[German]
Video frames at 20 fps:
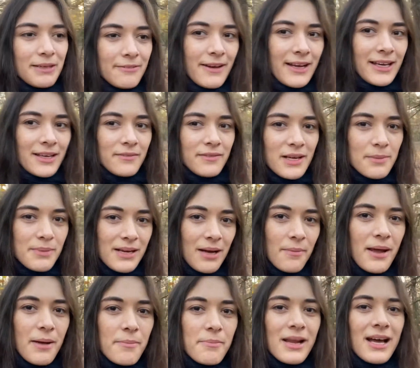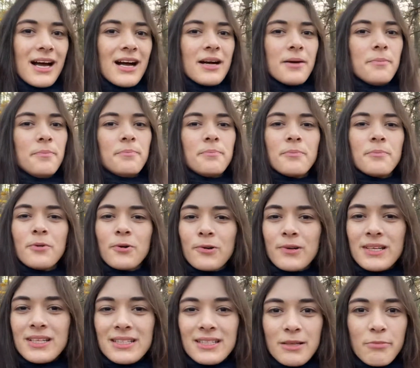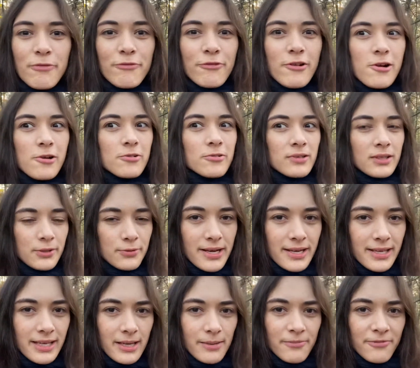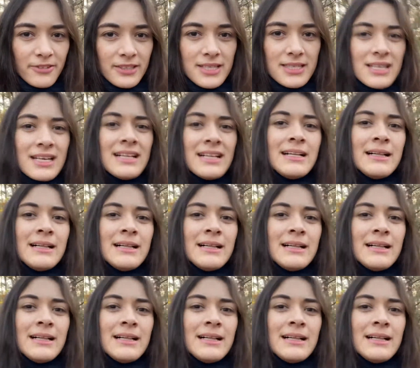warten wir, bla bla bla, und die Bevölkerung durchgeimpft ist.